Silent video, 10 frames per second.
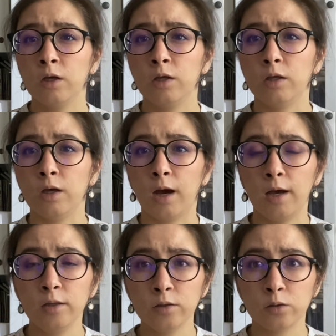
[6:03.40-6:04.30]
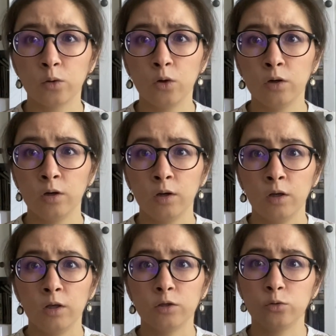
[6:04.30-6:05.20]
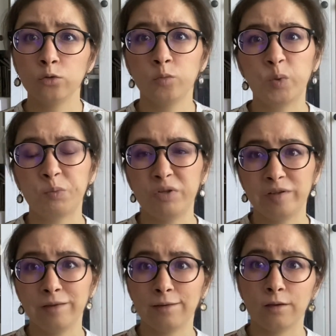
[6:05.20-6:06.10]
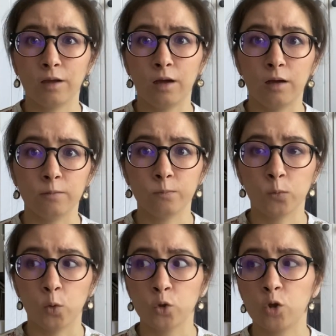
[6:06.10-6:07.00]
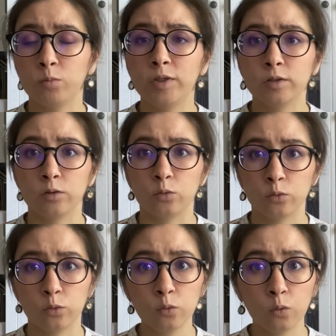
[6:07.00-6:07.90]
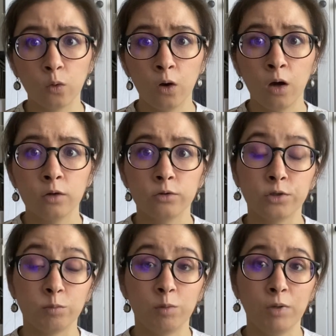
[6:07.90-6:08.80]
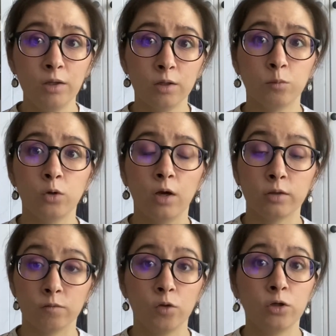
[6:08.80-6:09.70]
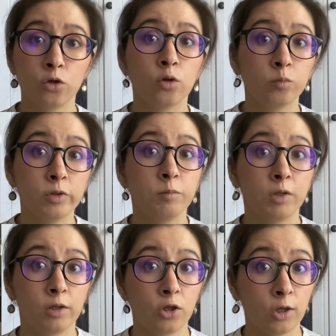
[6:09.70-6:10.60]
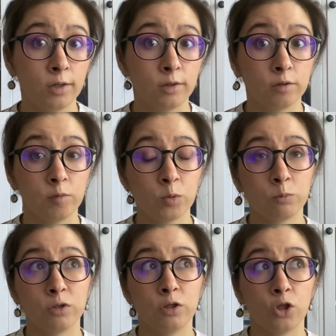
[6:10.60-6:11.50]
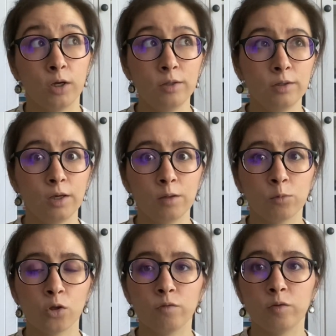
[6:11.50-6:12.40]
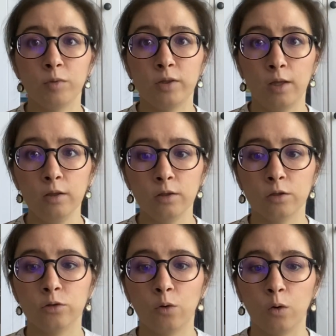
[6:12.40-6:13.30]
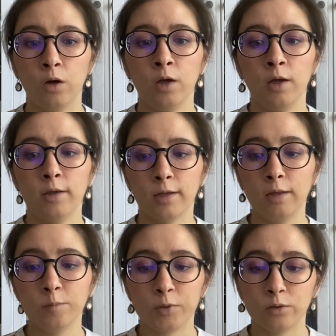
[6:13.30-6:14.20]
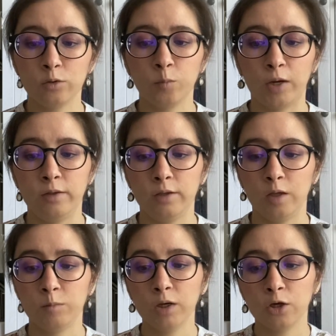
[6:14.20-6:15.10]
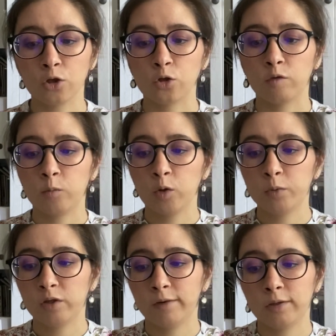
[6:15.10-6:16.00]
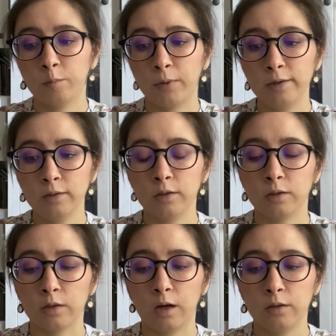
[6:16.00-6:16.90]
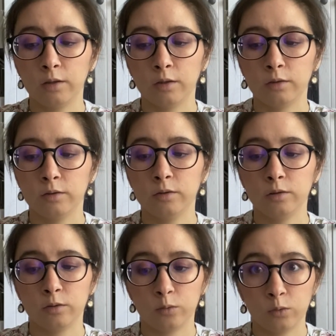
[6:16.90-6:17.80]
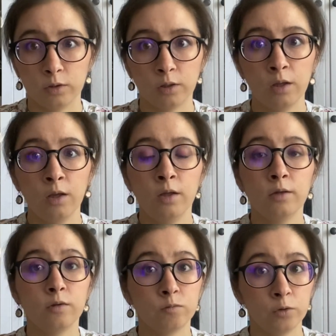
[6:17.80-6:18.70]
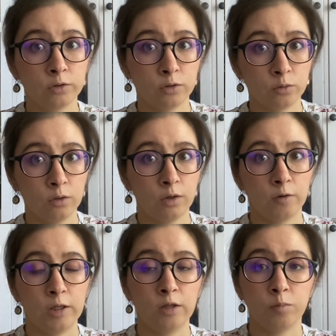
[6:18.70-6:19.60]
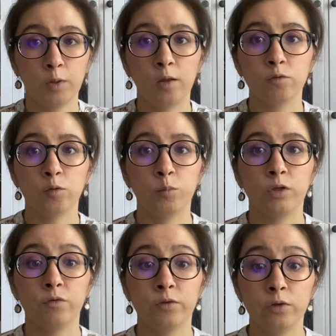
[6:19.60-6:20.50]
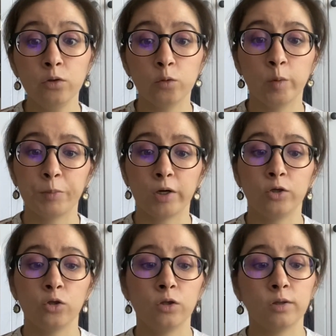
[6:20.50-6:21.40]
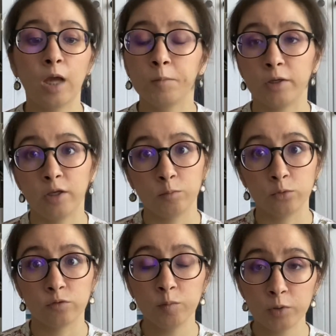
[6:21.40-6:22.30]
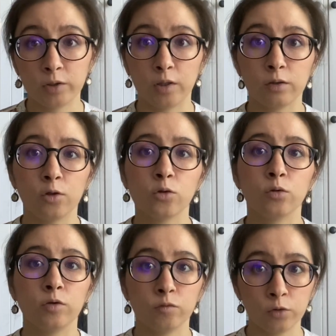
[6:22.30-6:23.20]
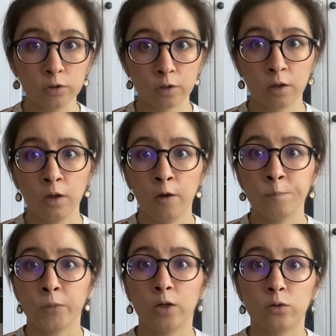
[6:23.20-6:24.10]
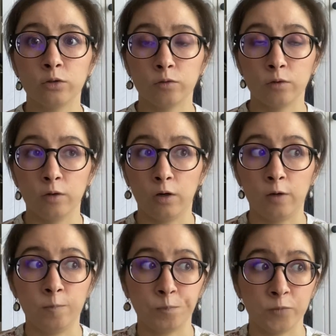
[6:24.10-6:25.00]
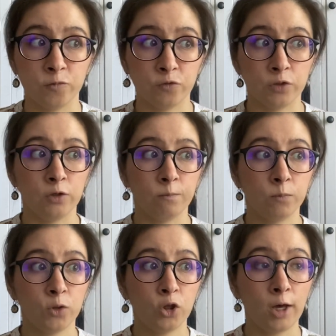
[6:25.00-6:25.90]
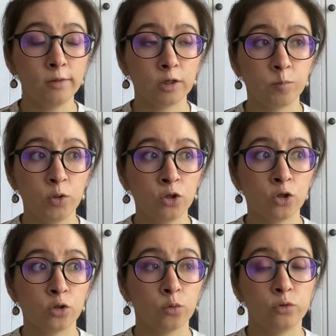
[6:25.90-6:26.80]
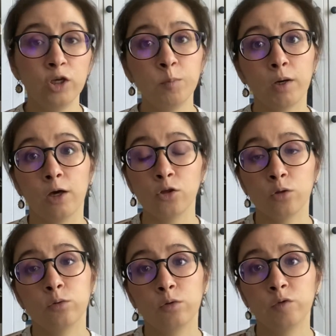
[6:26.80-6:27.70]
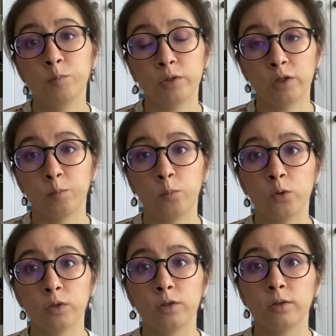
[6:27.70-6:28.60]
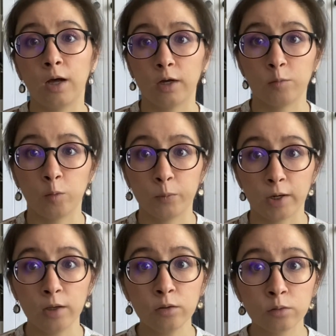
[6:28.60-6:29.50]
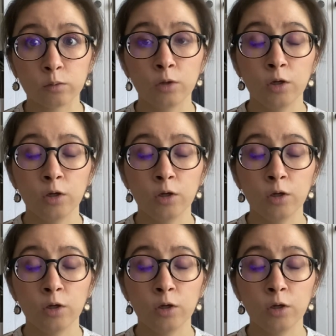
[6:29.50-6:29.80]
и iStock — идут приблизительно ну, очень близко друг к другу, но тем не менее мой основной расчет был именно на шаттере. В общем-то сейчас я немножко в смятении, но я не предаюсь панике. И мне кажется, что вообще предаваться панике рано не стоит. Сегодня только эти изменения вступили в силу, мы пока еще не знаем, какие будут выплаты. Я знаю, что сегодня народ эм, в чатах пишут, что у них пока что идут выплаты по старому прайсу,